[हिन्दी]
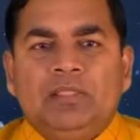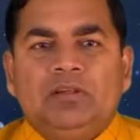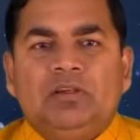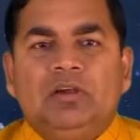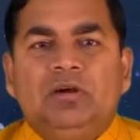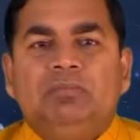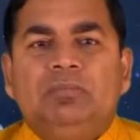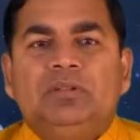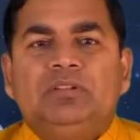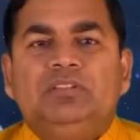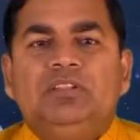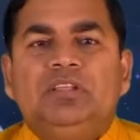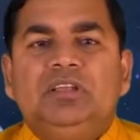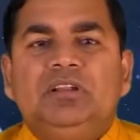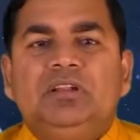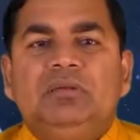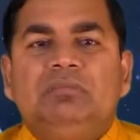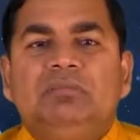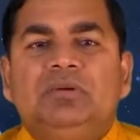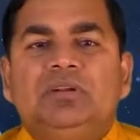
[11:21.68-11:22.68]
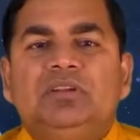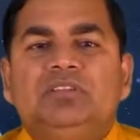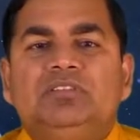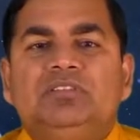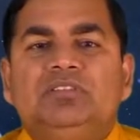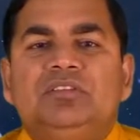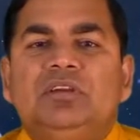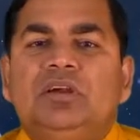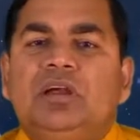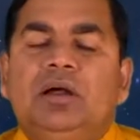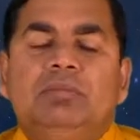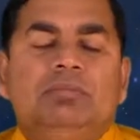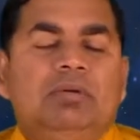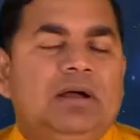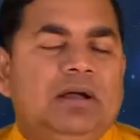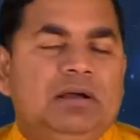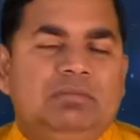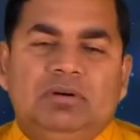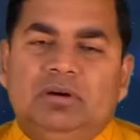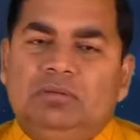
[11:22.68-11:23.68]
खमध्ये लंबनस्य
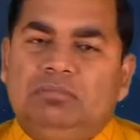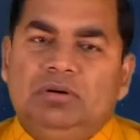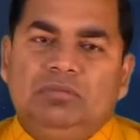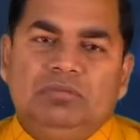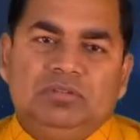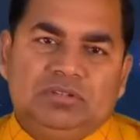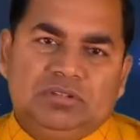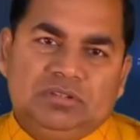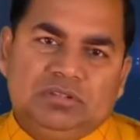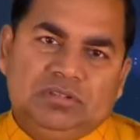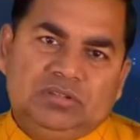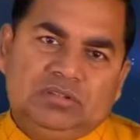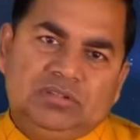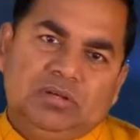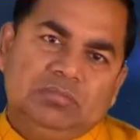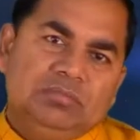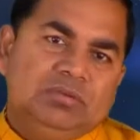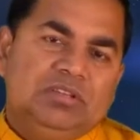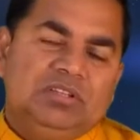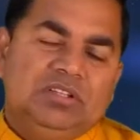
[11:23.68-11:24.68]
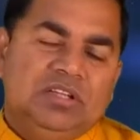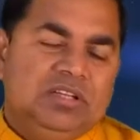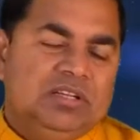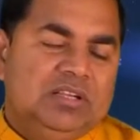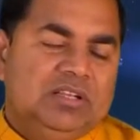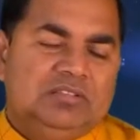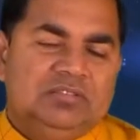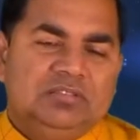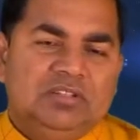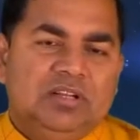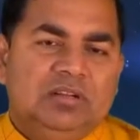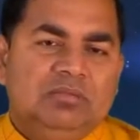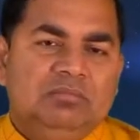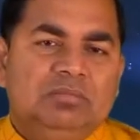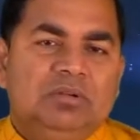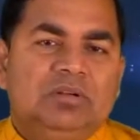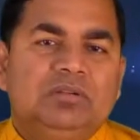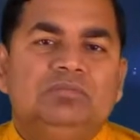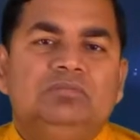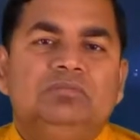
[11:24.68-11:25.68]
अभावः भवति खमध्ये नास्ति
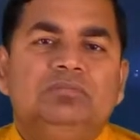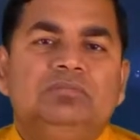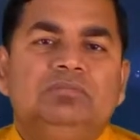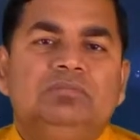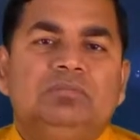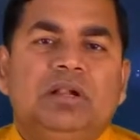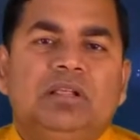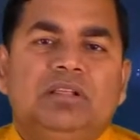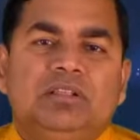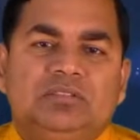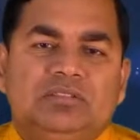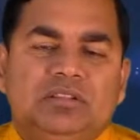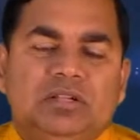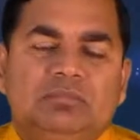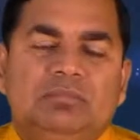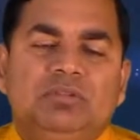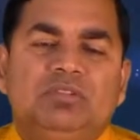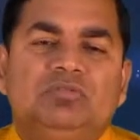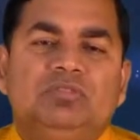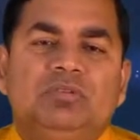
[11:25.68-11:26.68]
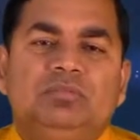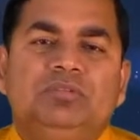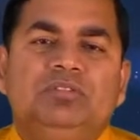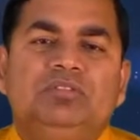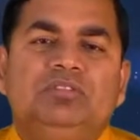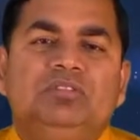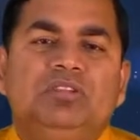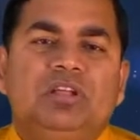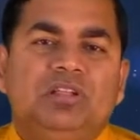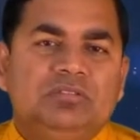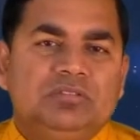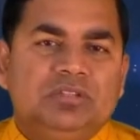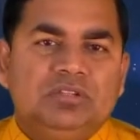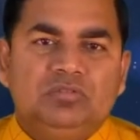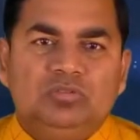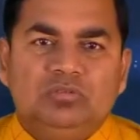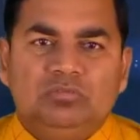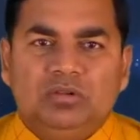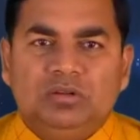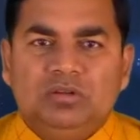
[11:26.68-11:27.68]
लंबनम प्रायः सर्वेष्वपि
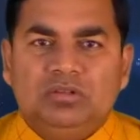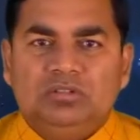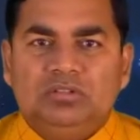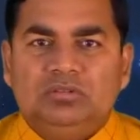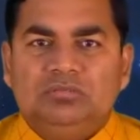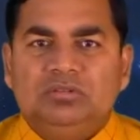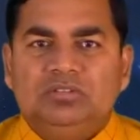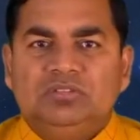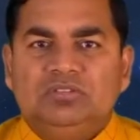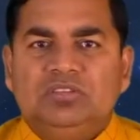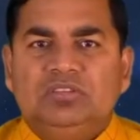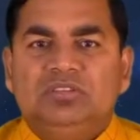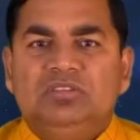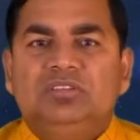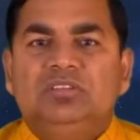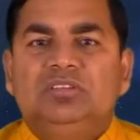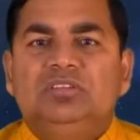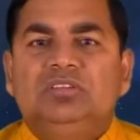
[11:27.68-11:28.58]
सिद्धान्तेषु वर्णितमस्ति